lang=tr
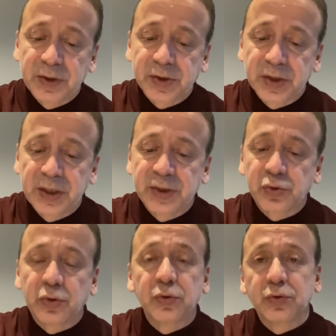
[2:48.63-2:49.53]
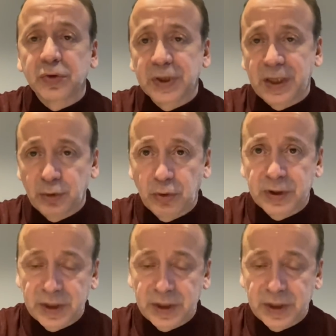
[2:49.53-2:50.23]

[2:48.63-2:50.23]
için genç oyuncunun yani Doğan